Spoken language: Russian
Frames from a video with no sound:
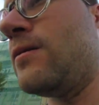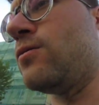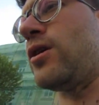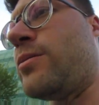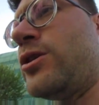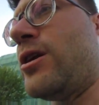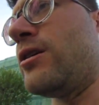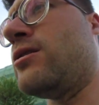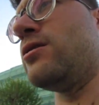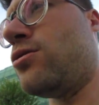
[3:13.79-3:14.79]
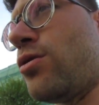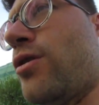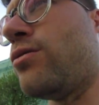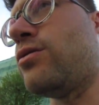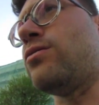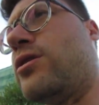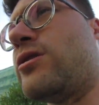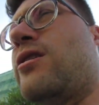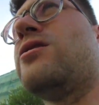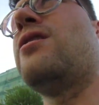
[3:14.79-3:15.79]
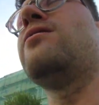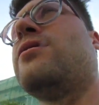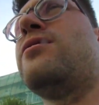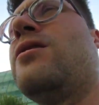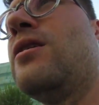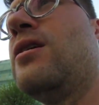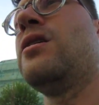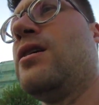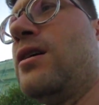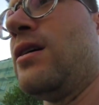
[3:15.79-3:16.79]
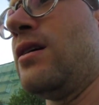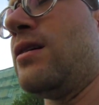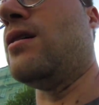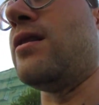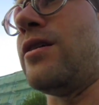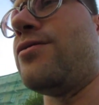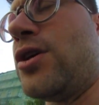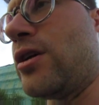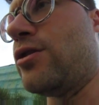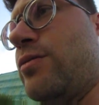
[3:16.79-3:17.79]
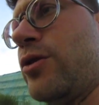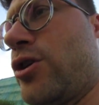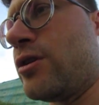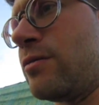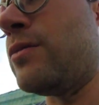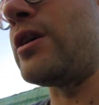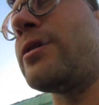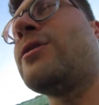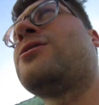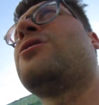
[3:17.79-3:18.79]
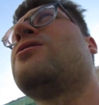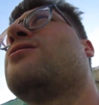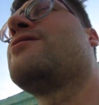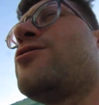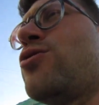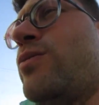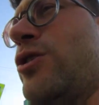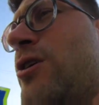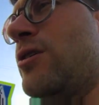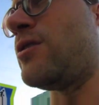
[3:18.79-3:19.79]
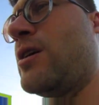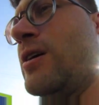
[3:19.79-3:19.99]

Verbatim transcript: Ну, там интересная история, вот он рассказал, Лев Николаевич Мышкин. Мне, кстати, когда слышу Мышкин,